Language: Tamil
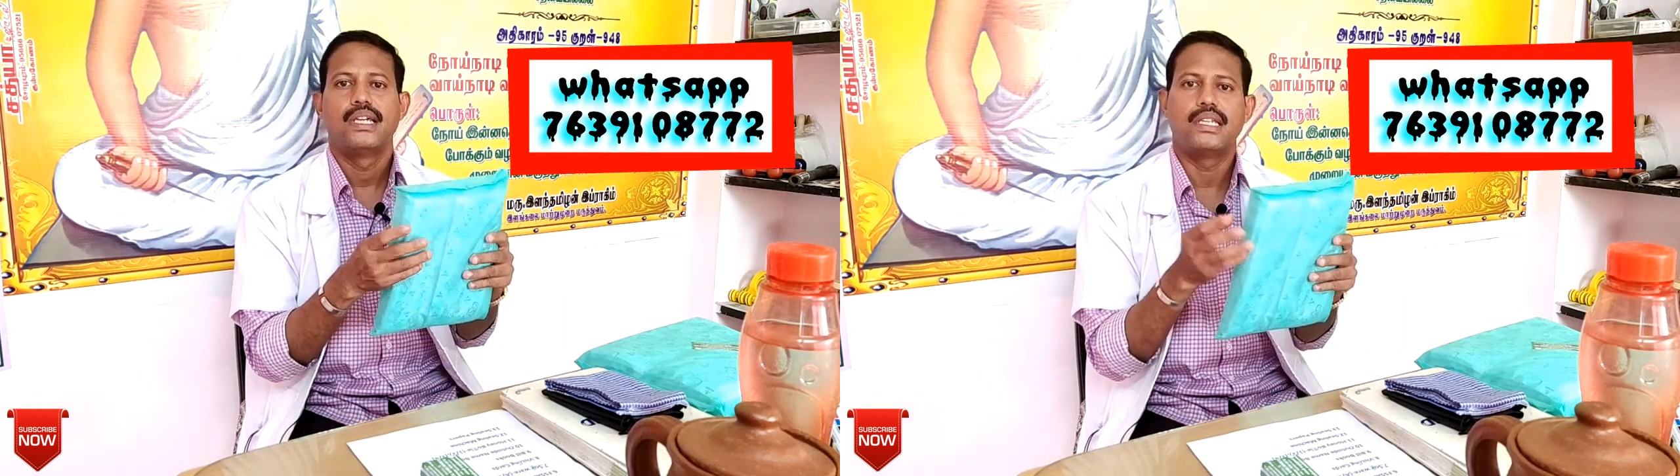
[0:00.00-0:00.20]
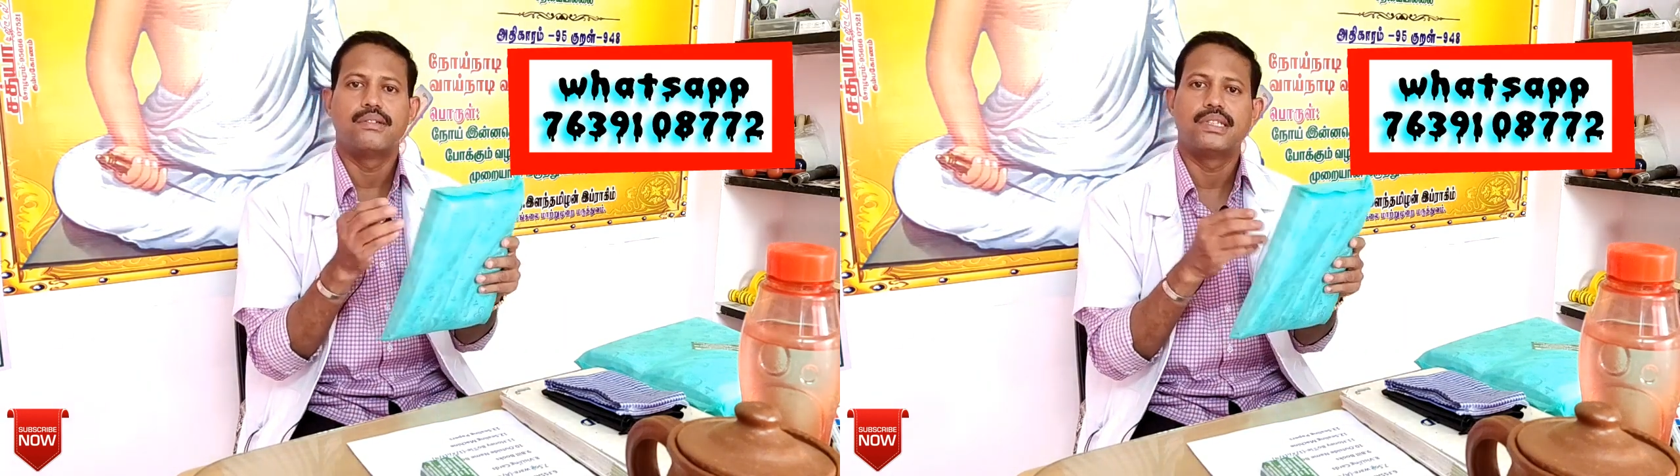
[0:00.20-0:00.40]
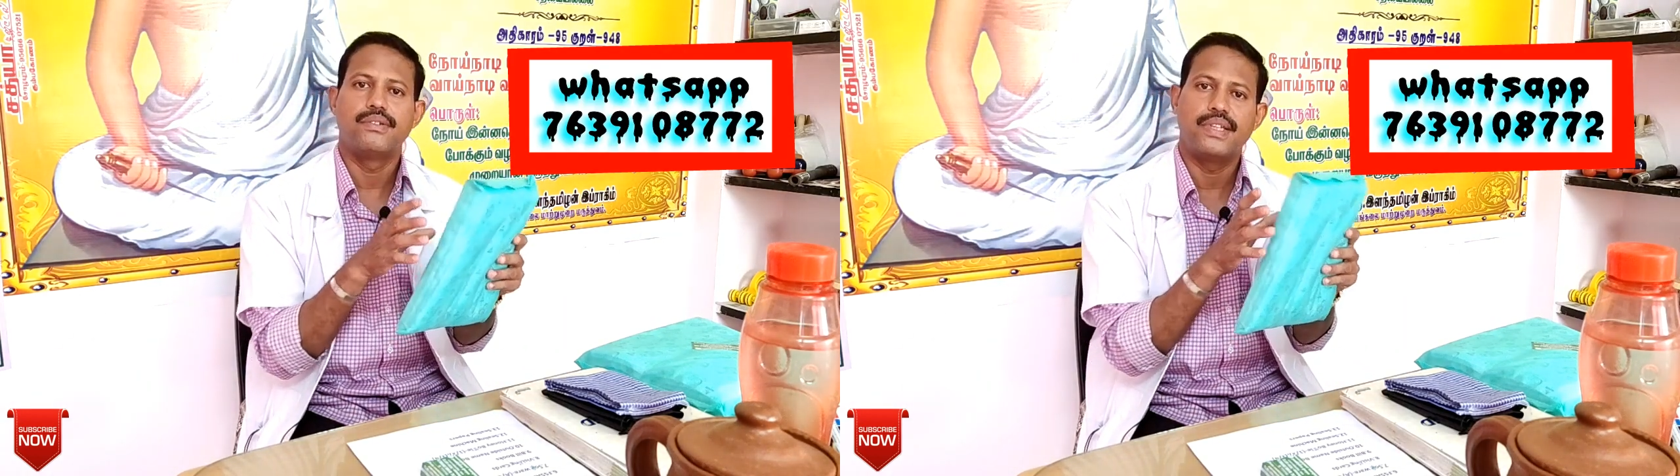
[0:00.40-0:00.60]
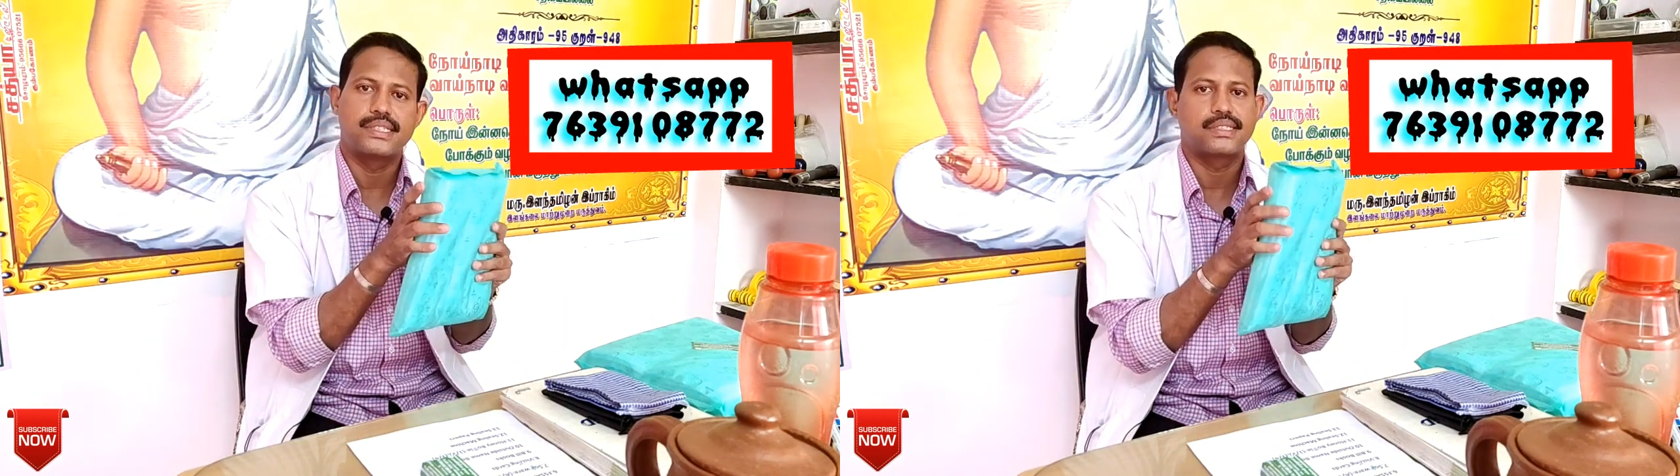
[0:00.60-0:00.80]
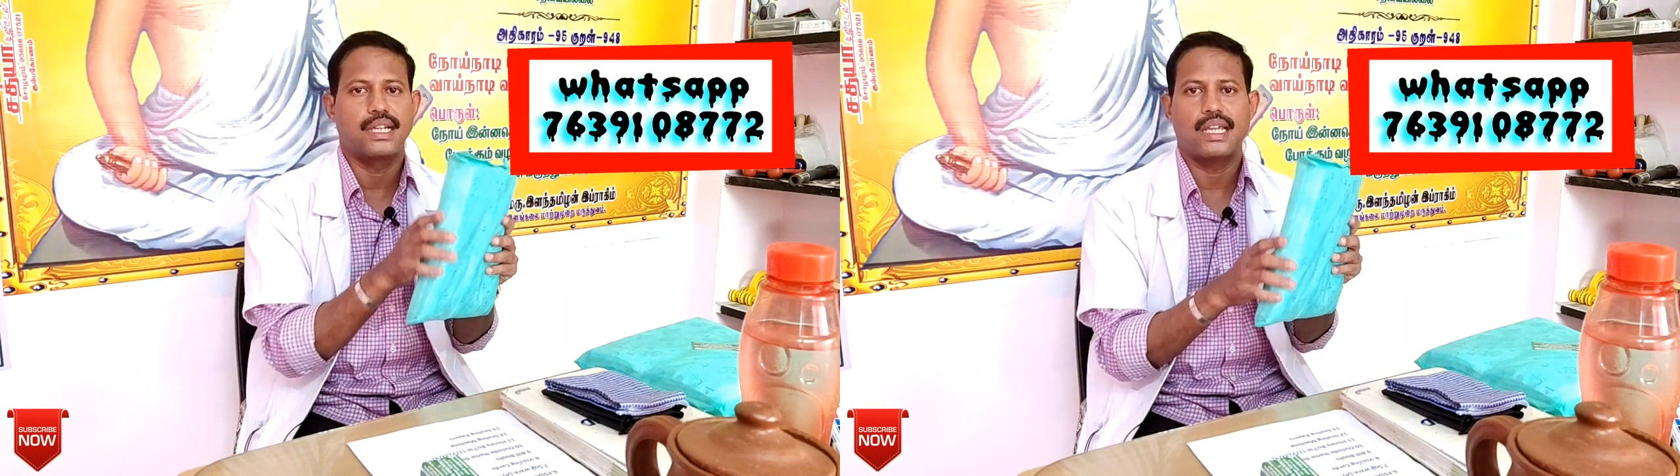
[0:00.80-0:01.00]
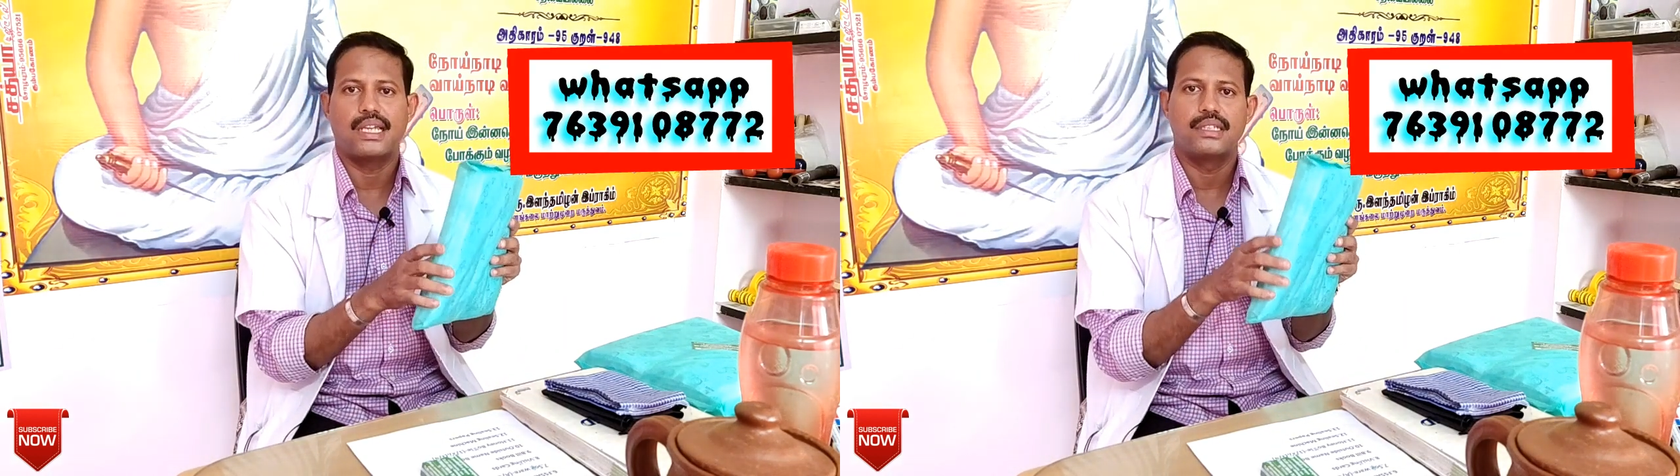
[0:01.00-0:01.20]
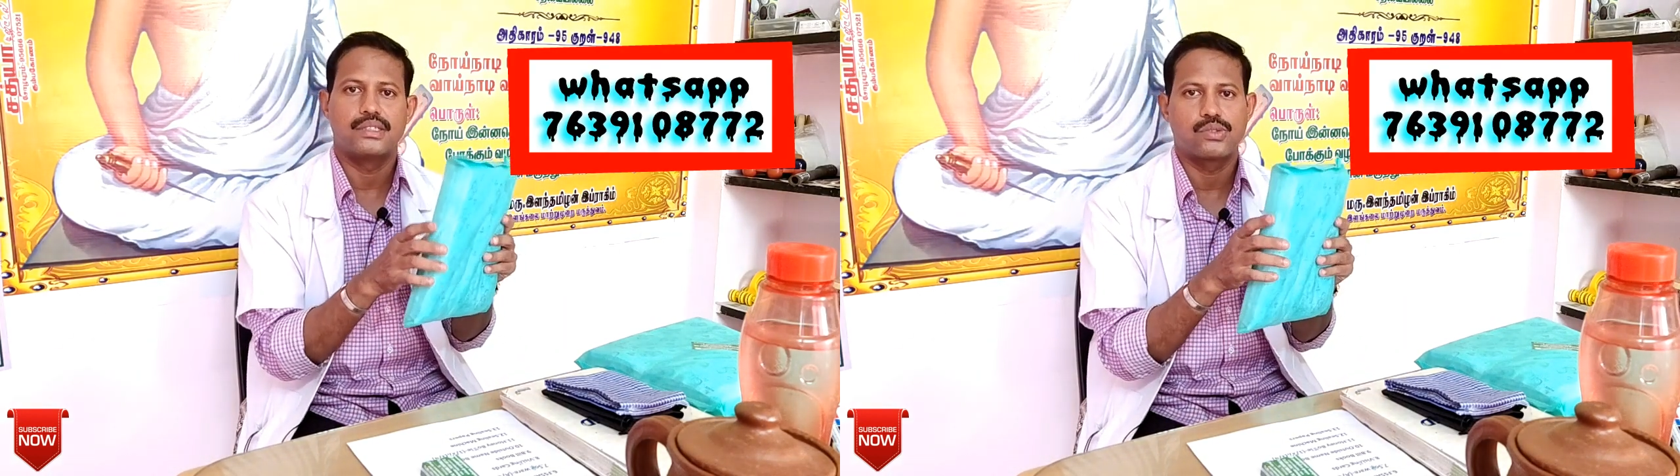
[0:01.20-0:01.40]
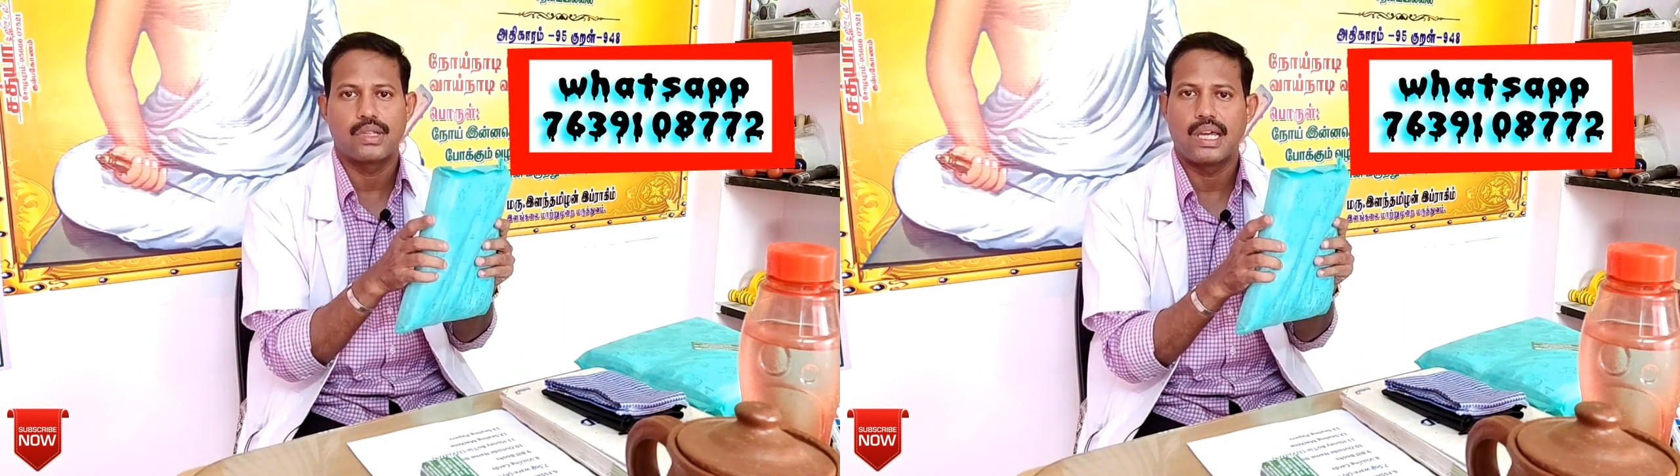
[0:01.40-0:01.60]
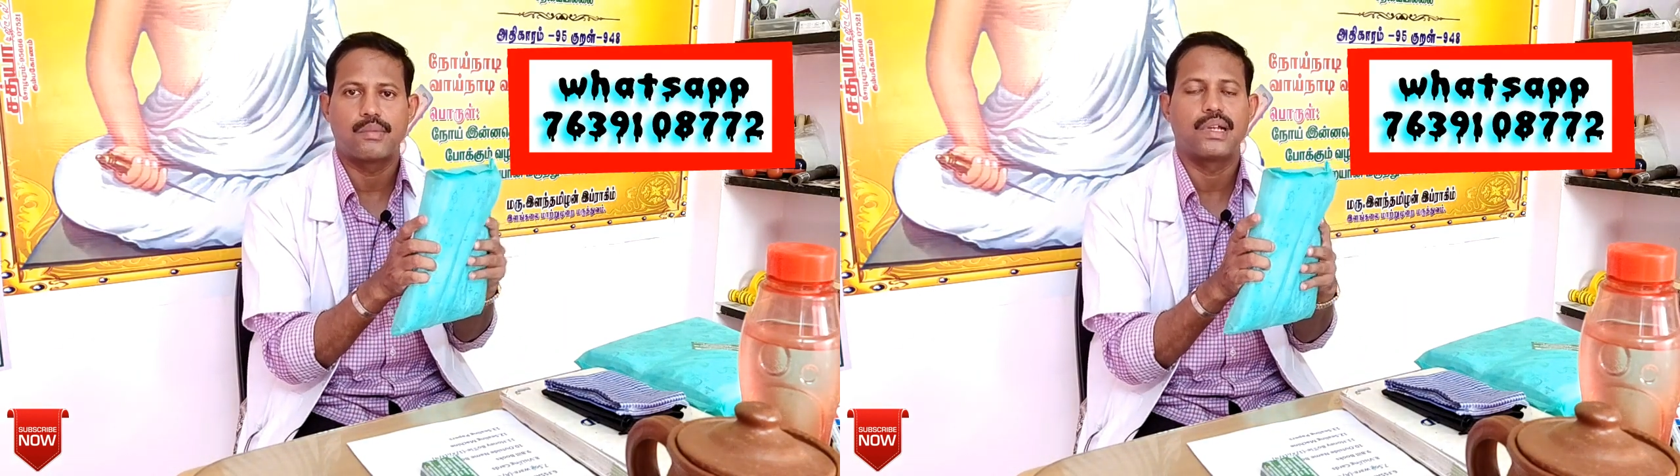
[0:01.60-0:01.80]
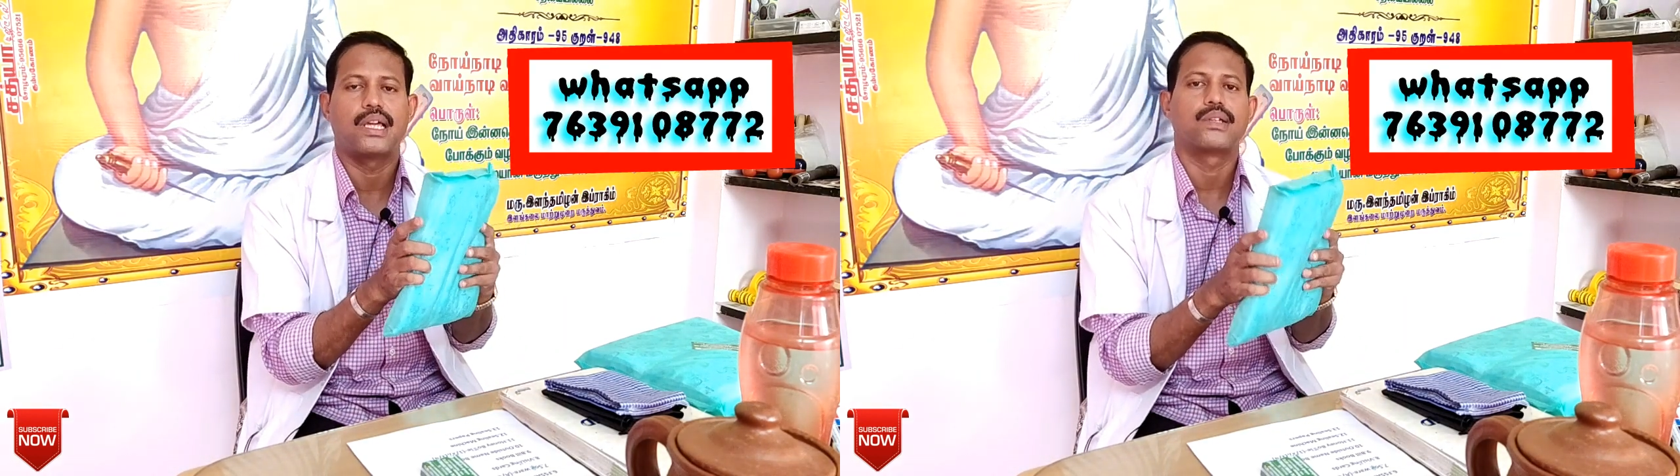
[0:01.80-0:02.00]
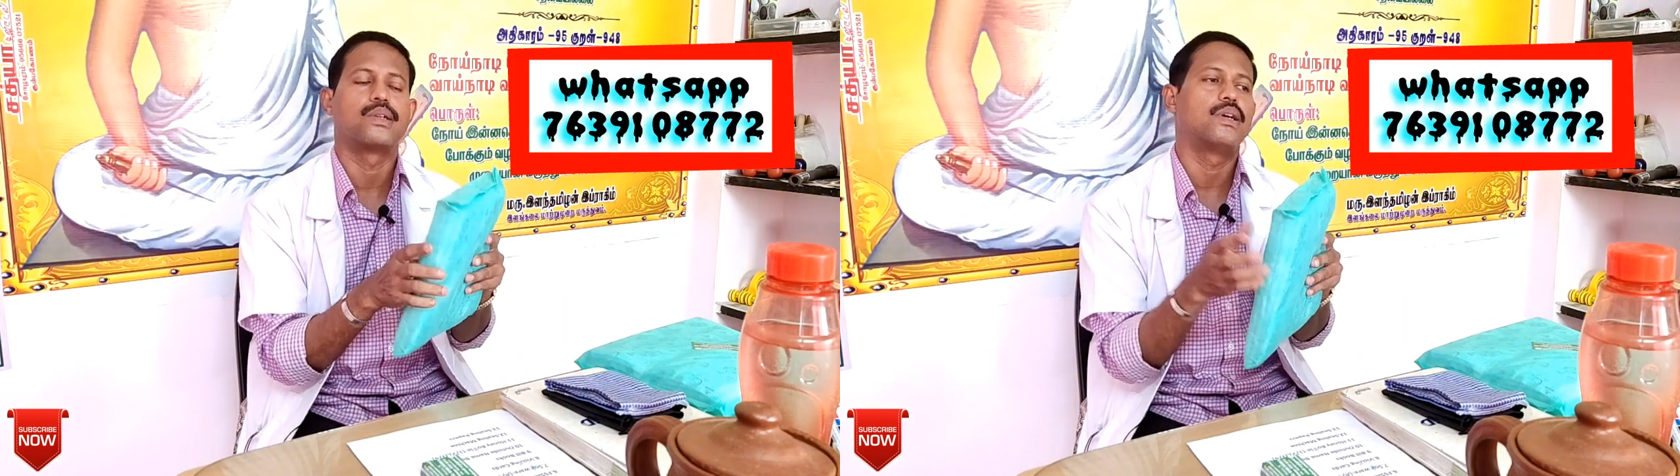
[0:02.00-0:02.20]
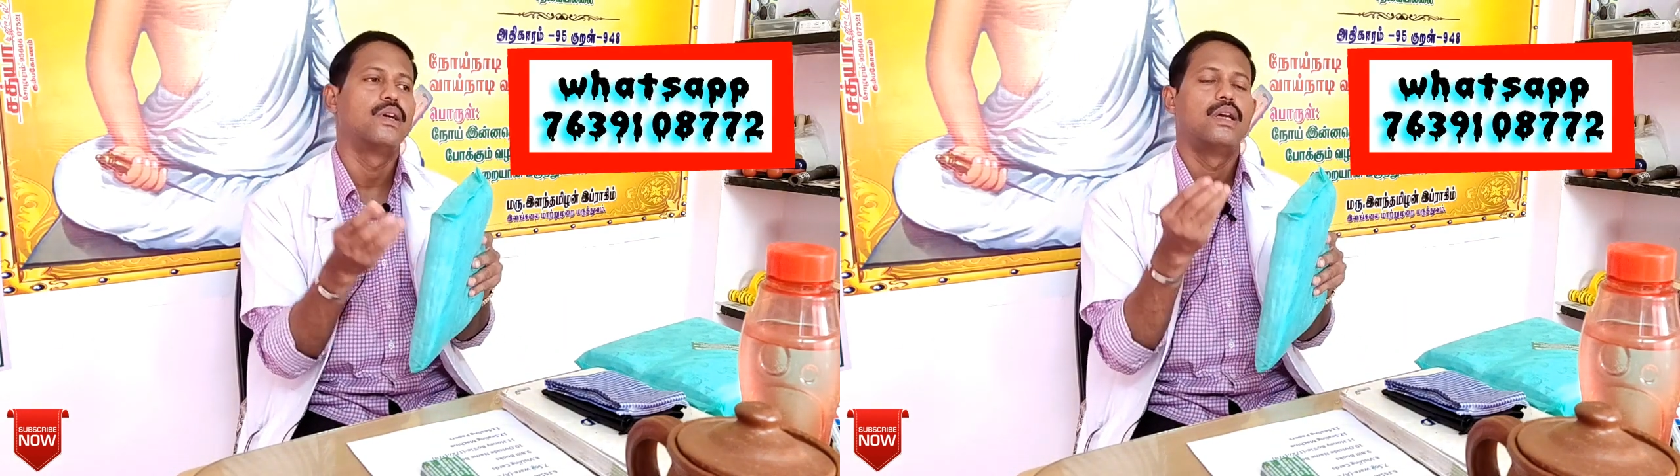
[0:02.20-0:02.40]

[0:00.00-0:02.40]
இது வந்து விங்ஸ் கிடையாது ஸோ நார்மலாக இருக்கும்